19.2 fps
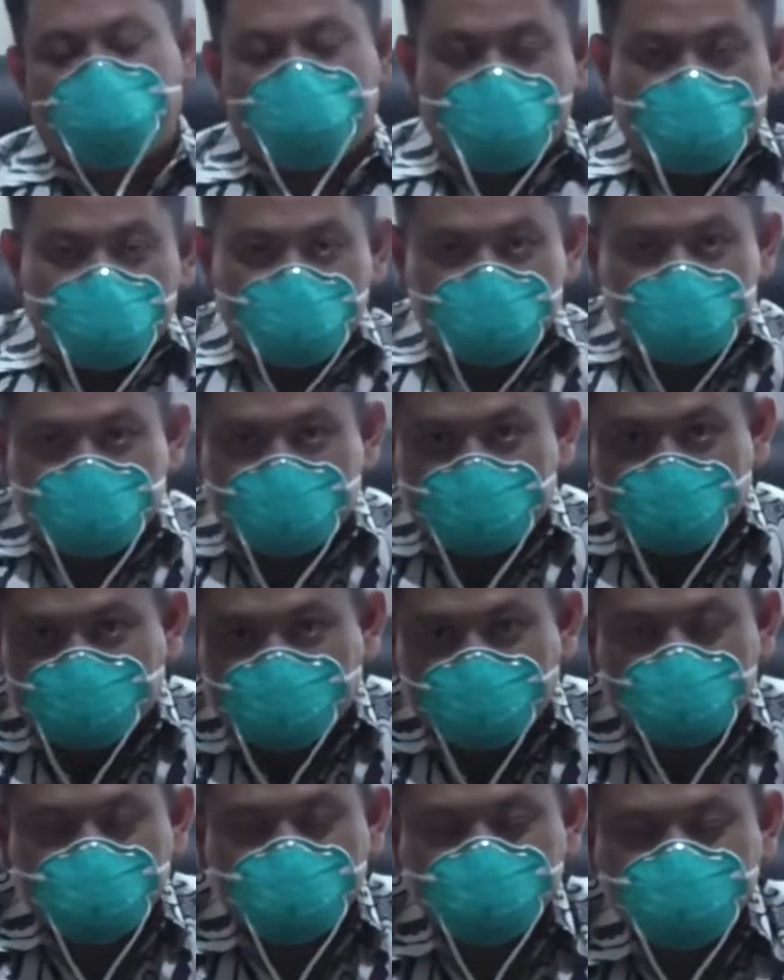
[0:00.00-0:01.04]
Ya
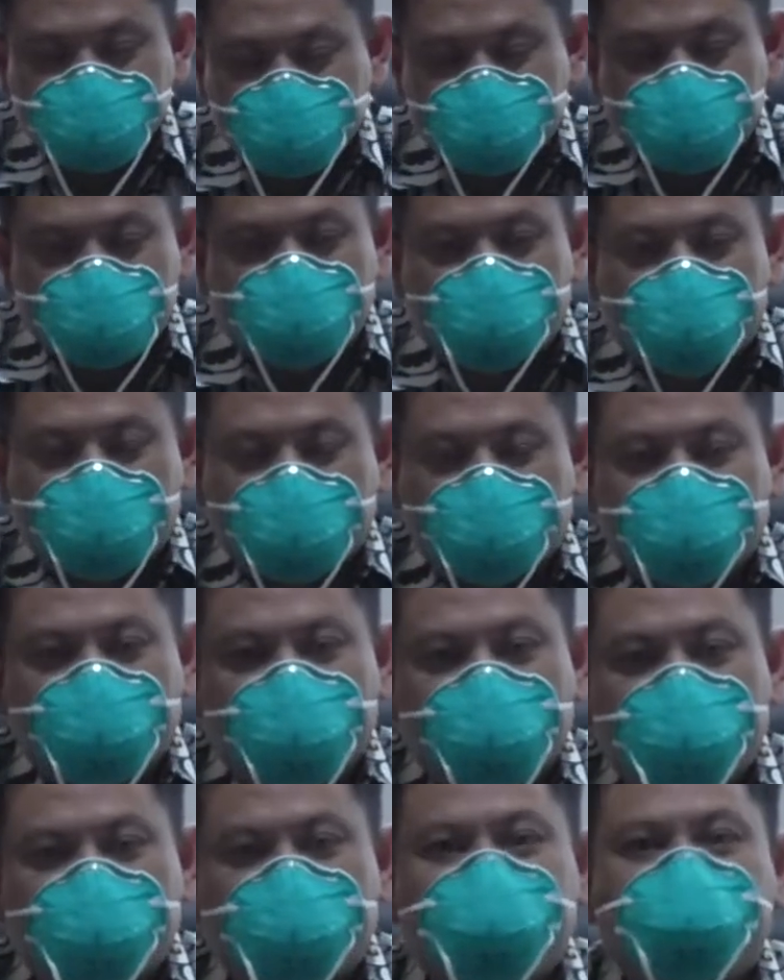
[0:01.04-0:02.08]
harapannya saya kira
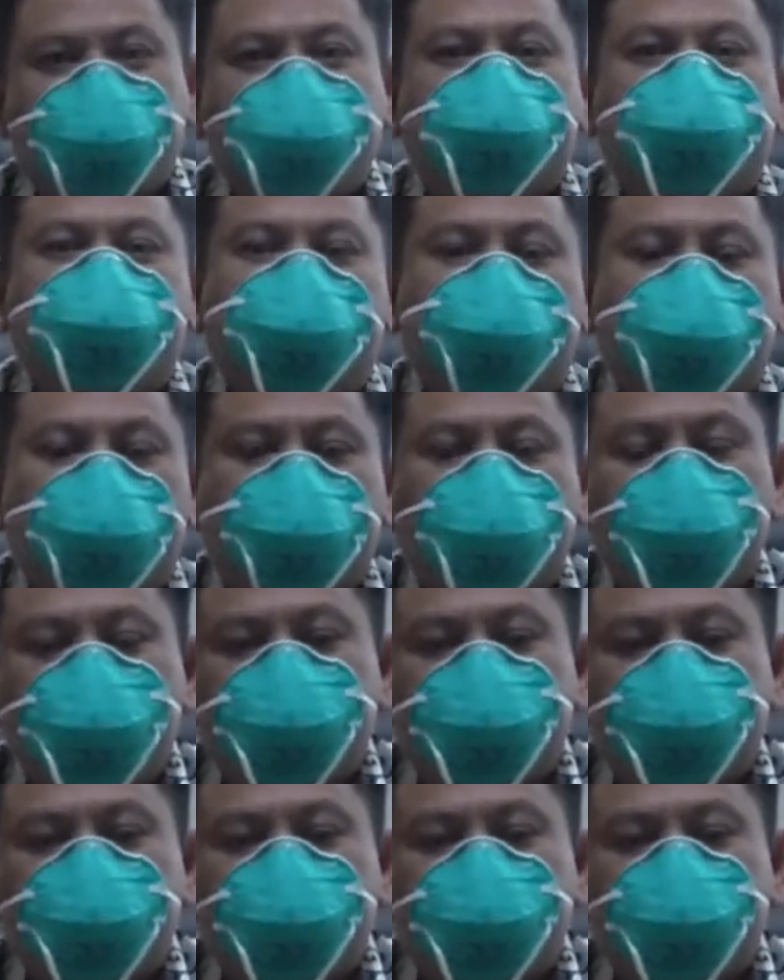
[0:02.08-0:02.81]
pertama ya